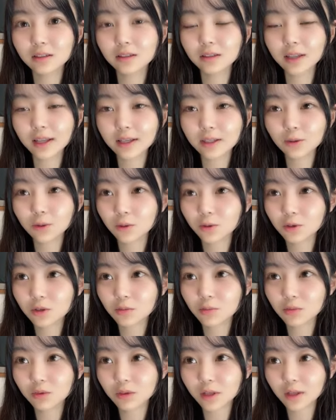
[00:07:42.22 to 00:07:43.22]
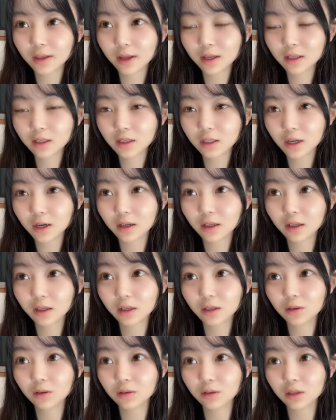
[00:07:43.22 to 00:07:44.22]
でショールームって何時からで
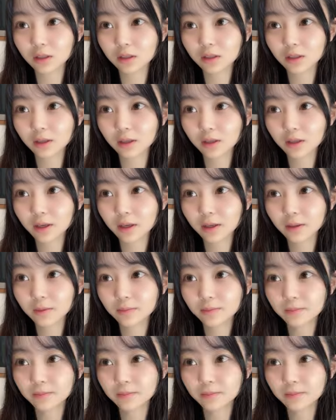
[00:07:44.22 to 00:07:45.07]
きるんでしたっけ